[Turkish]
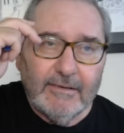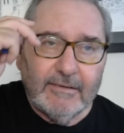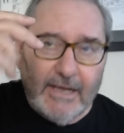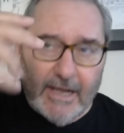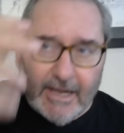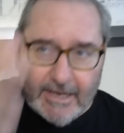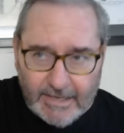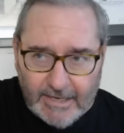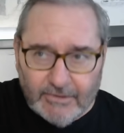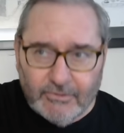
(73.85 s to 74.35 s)

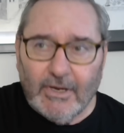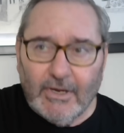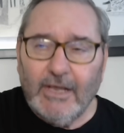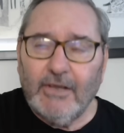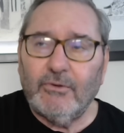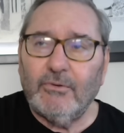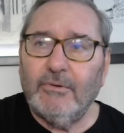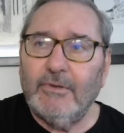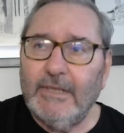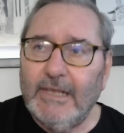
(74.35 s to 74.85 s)
Daha
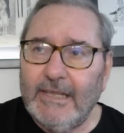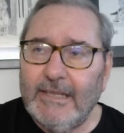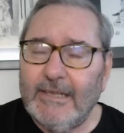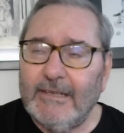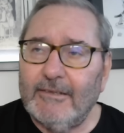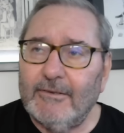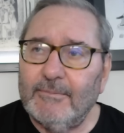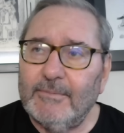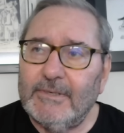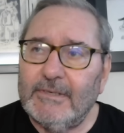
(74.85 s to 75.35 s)
geçen gün ne
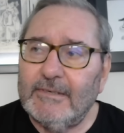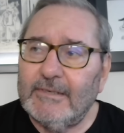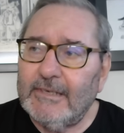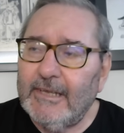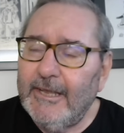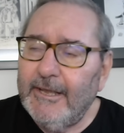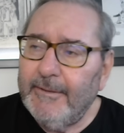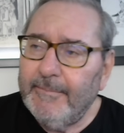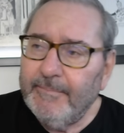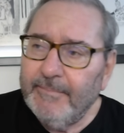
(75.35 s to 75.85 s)
dedim size?